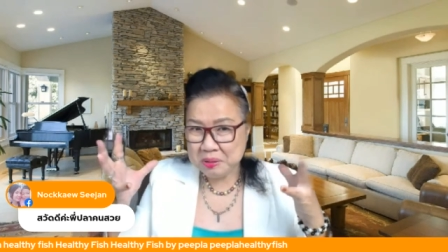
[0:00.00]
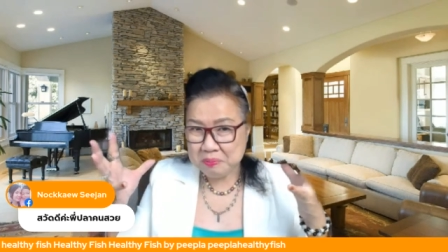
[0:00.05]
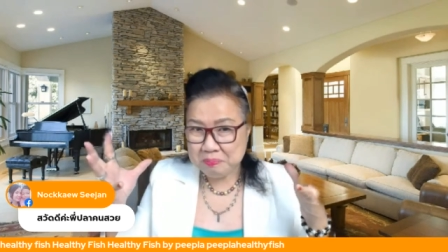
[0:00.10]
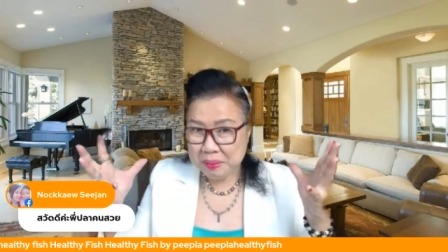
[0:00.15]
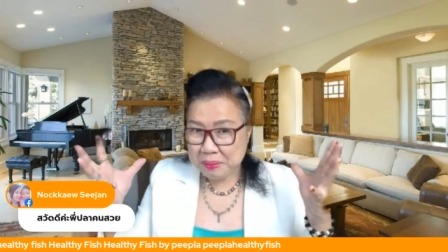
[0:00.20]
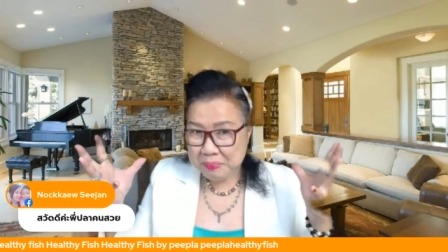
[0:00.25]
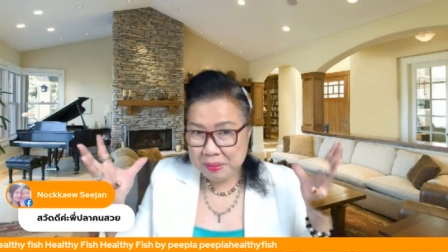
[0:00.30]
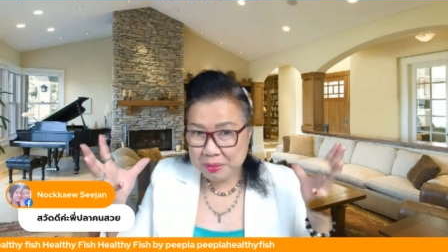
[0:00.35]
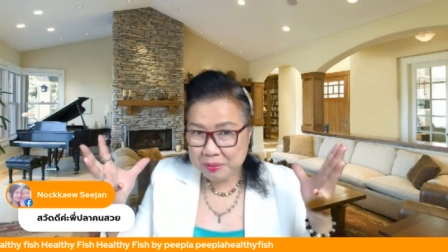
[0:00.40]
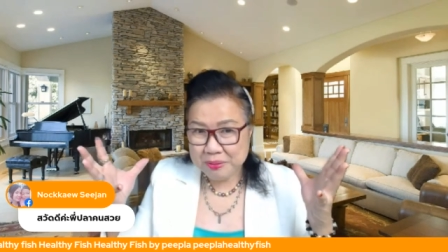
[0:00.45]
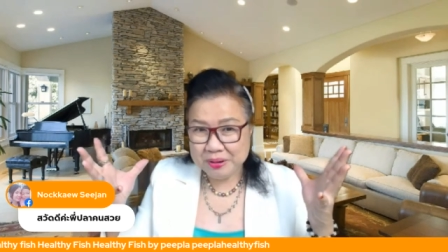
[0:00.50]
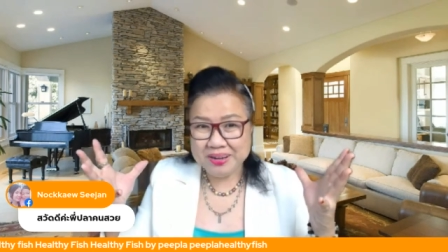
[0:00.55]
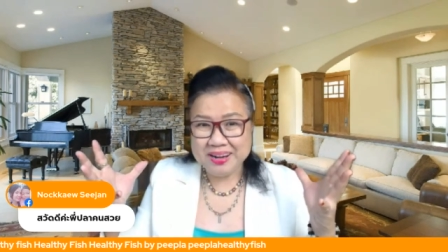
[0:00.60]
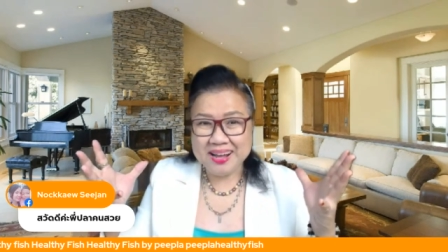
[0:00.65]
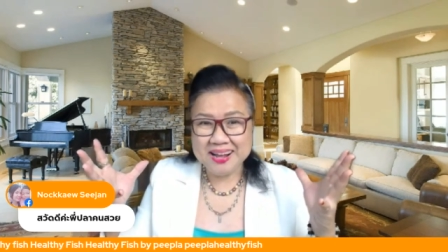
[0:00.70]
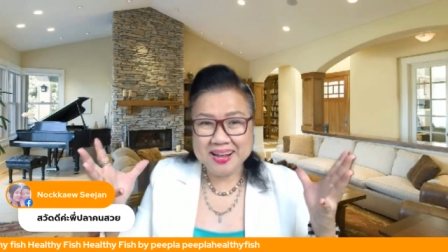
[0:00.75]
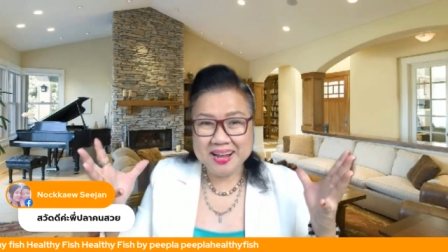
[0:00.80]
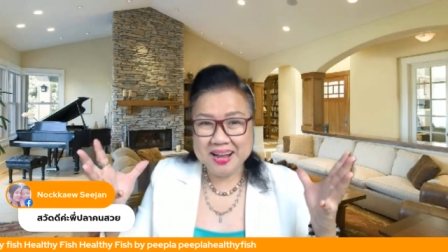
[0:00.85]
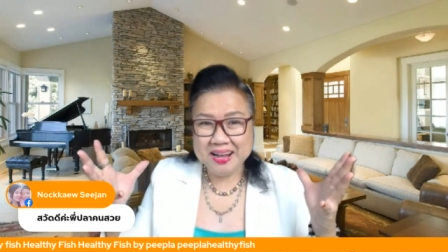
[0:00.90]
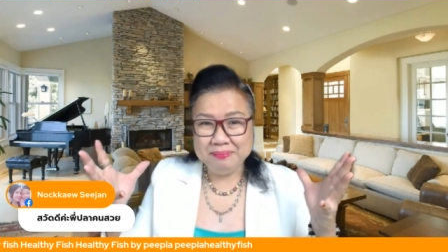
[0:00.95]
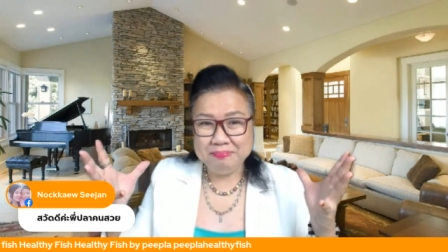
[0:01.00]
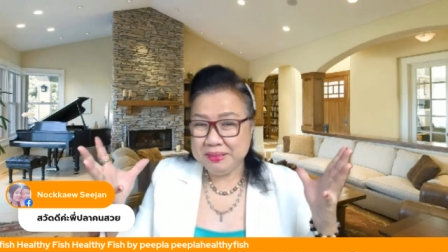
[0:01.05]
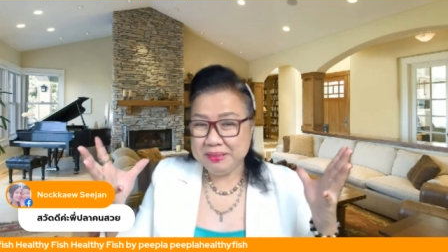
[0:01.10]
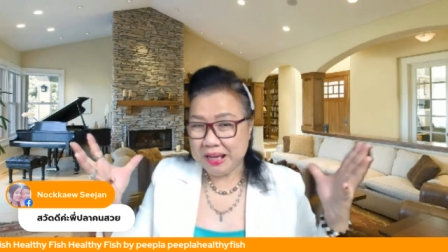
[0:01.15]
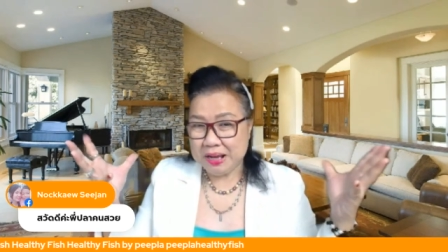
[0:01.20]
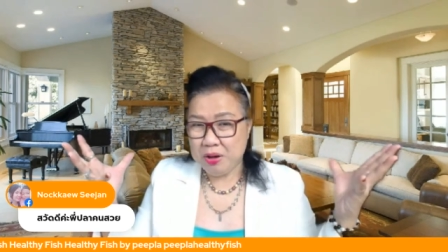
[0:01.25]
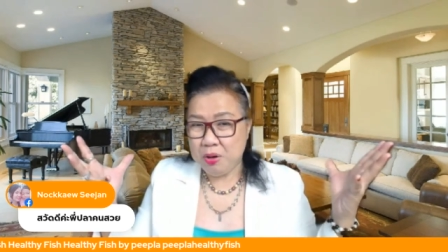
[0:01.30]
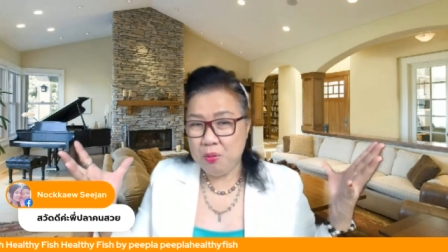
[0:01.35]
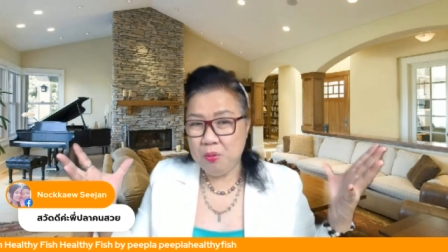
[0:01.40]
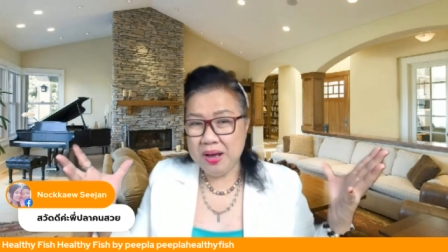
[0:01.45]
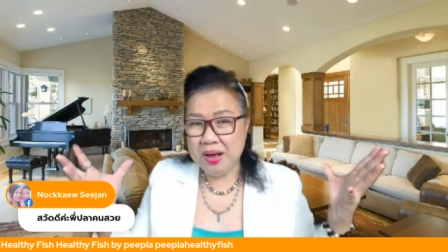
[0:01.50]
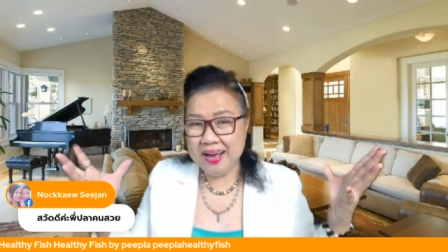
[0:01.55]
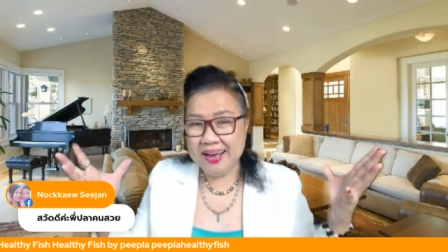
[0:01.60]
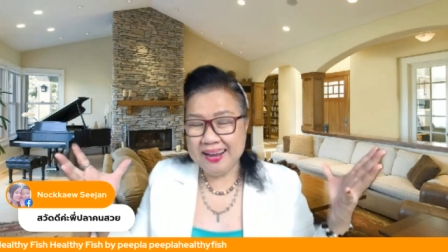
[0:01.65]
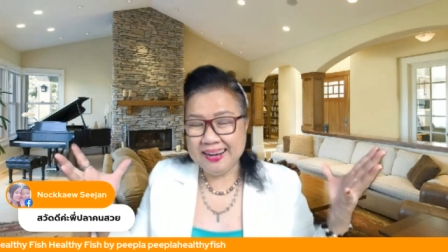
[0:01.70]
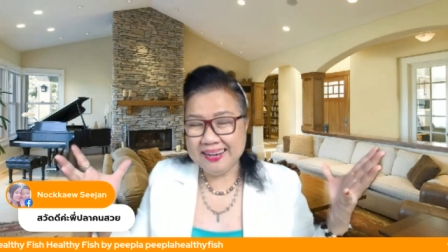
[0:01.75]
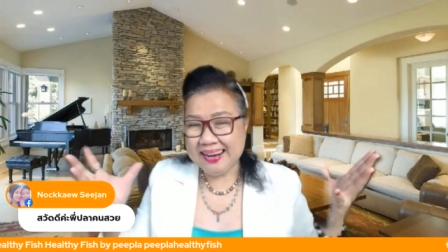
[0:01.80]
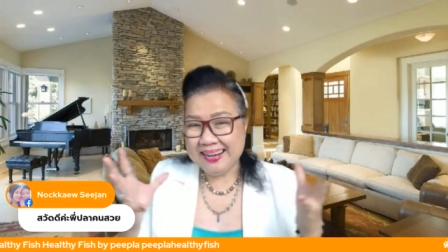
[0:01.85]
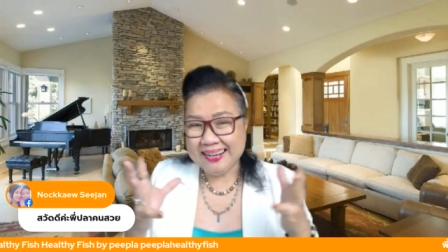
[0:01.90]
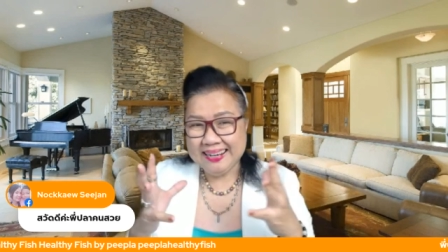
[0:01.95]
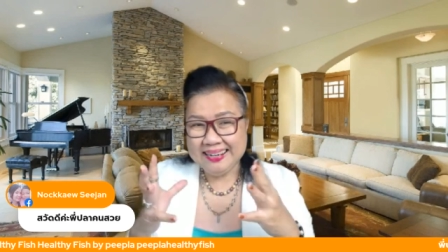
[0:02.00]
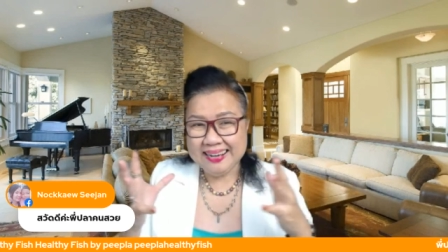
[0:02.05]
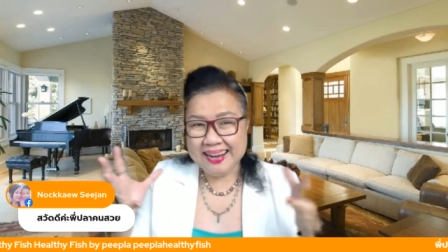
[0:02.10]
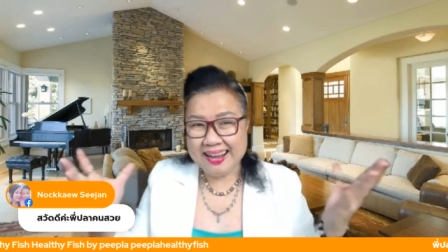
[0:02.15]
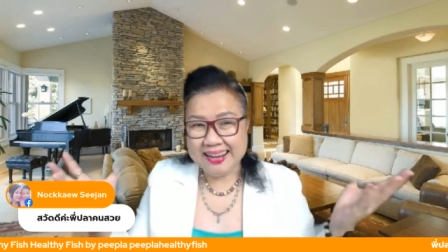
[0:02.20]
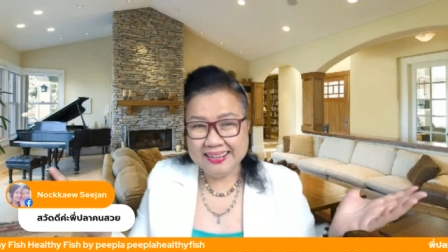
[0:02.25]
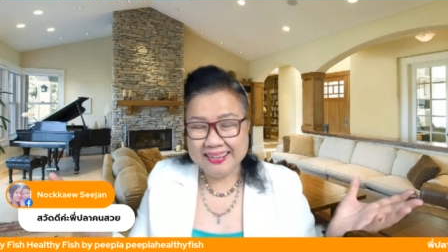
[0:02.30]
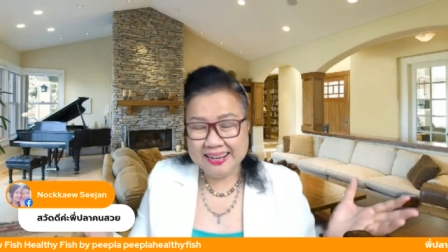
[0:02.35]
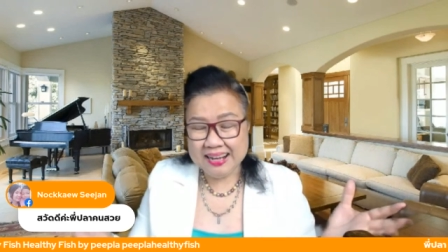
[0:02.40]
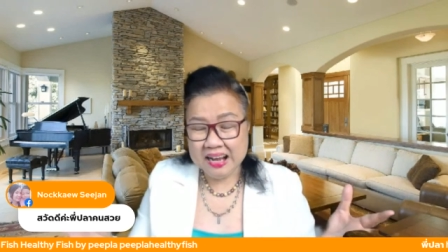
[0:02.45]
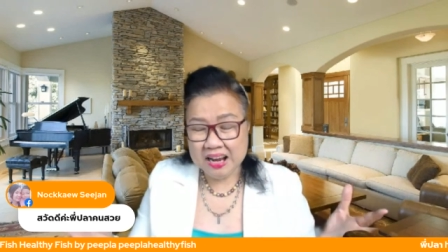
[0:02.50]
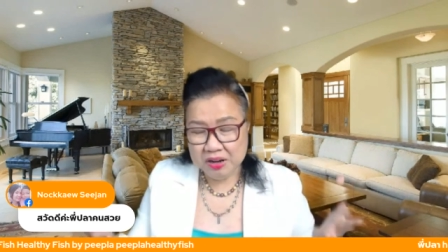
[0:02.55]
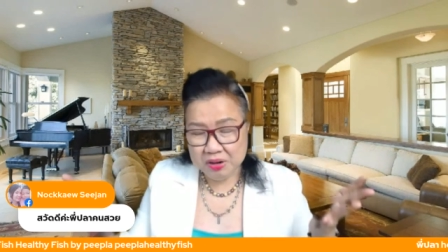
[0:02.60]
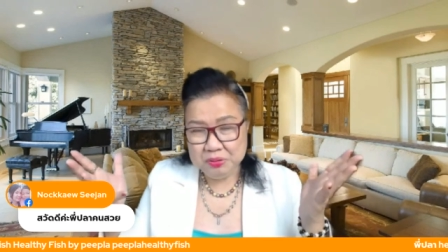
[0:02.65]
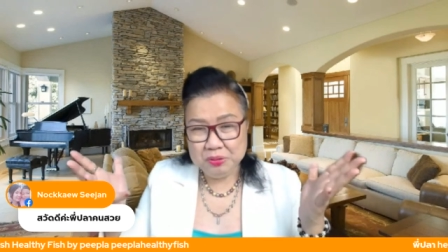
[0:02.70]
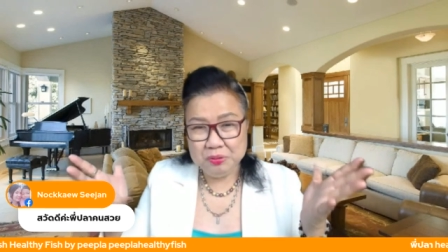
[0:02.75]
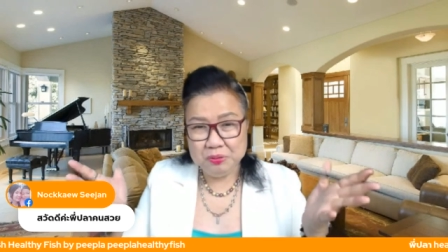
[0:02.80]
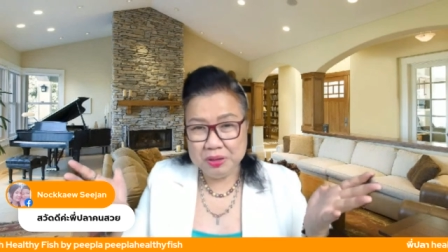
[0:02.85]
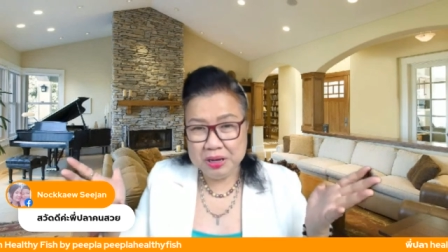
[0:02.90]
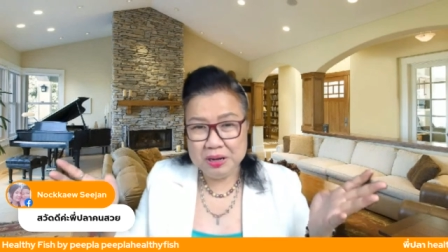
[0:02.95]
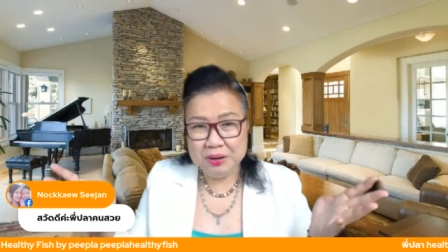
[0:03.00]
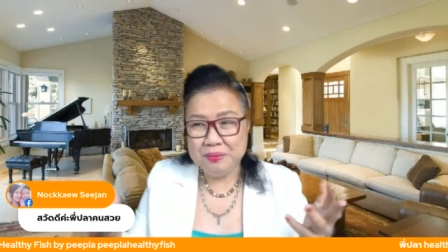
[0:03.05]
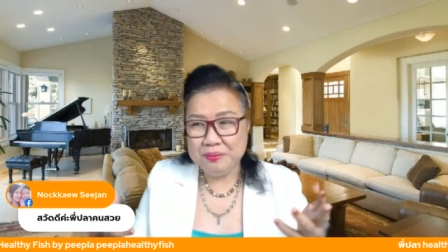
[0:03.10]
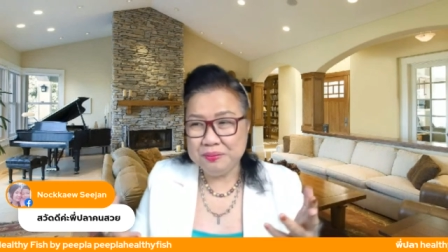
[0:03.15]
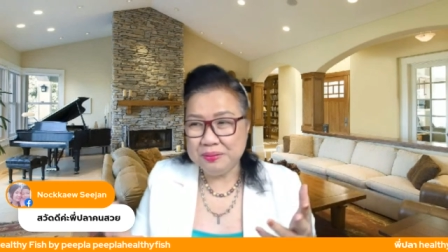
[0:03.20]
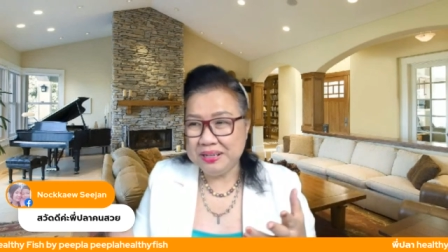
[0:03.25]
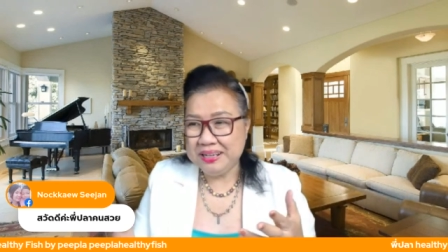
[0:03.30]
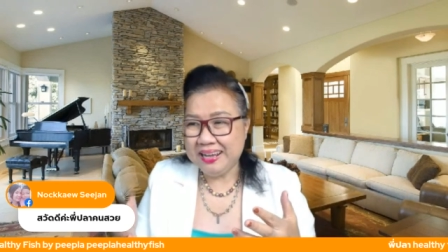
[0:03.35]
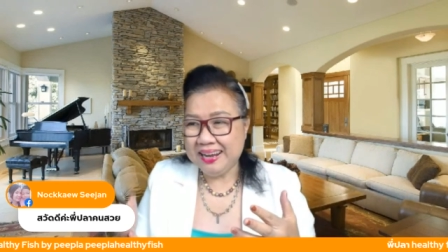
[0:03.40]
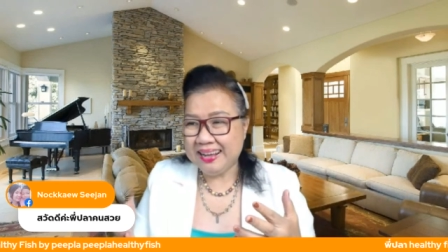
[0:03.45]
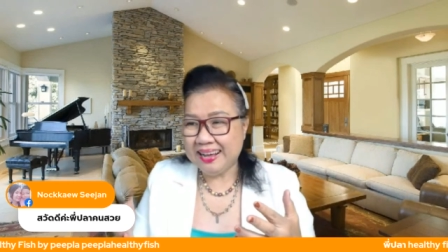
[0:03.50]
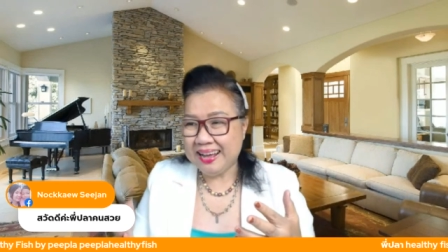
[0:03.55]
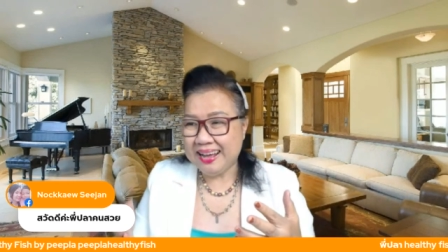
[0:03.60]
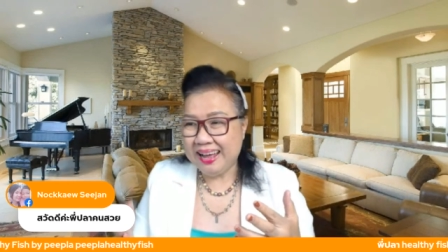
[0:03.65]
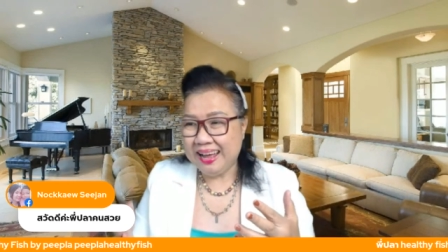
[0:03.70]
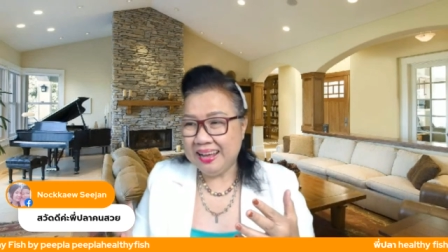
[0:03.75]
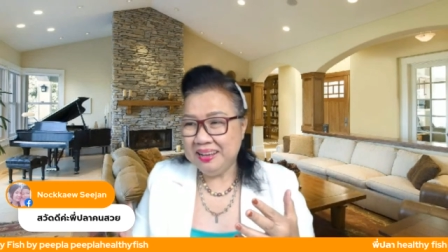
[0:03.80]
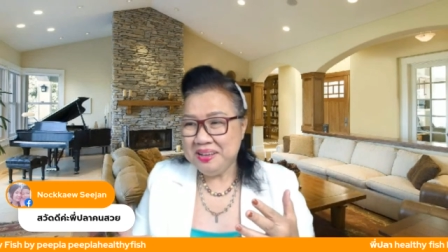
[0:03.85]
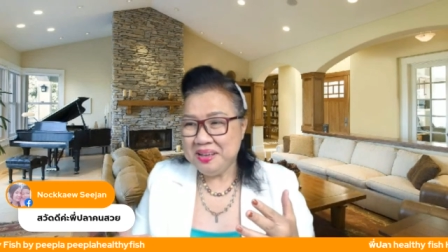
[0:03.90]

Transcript: ไปประกวดนางงามจักรวาลอะไรไหนนะคะเราอยู่ในโลกนี้แหละค่ะ